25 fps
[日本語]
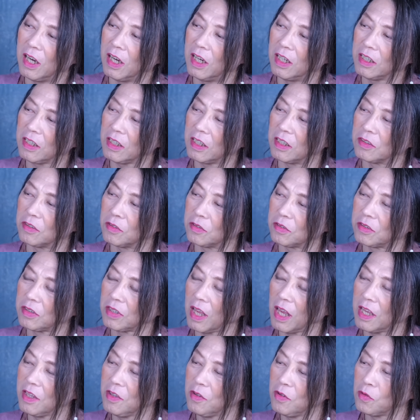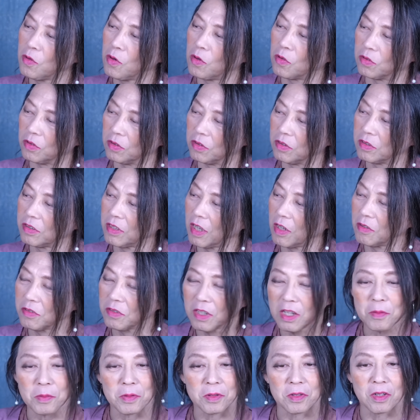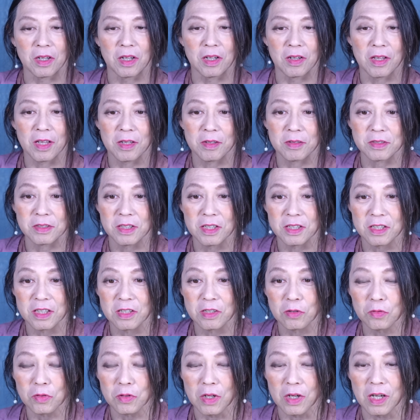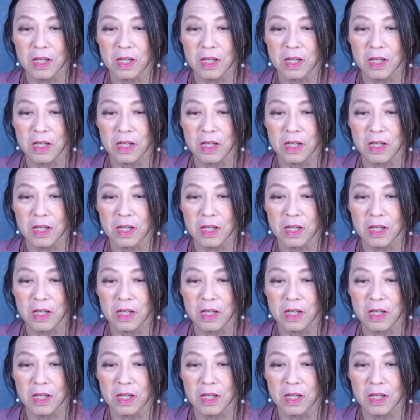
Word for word: あの、産油国、サウジアラビアとかあの辺税金取って